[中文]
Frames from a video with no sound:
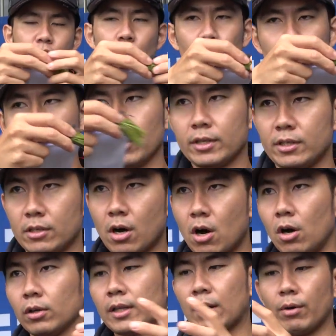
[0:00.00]
抽动的时
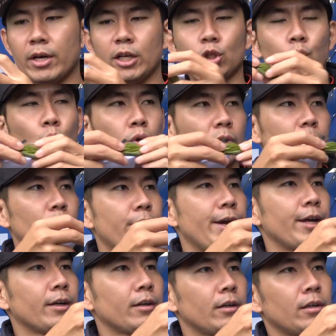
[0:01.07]
候，它会一坨，对不
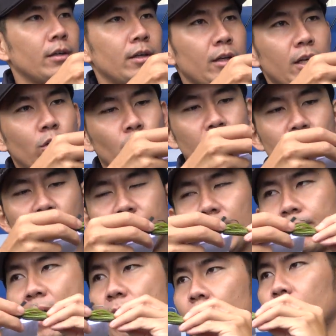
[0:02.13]
对？一坨在水里
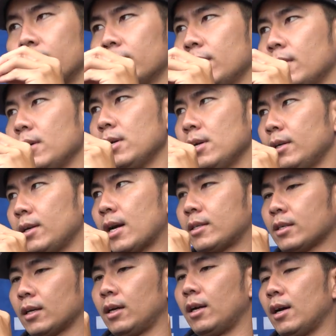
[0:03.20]
面跑。那
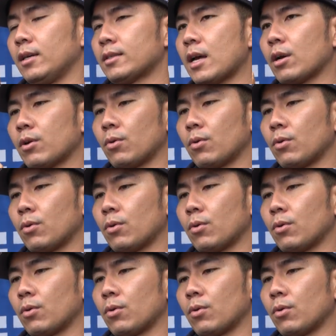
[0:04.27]
这个呢，在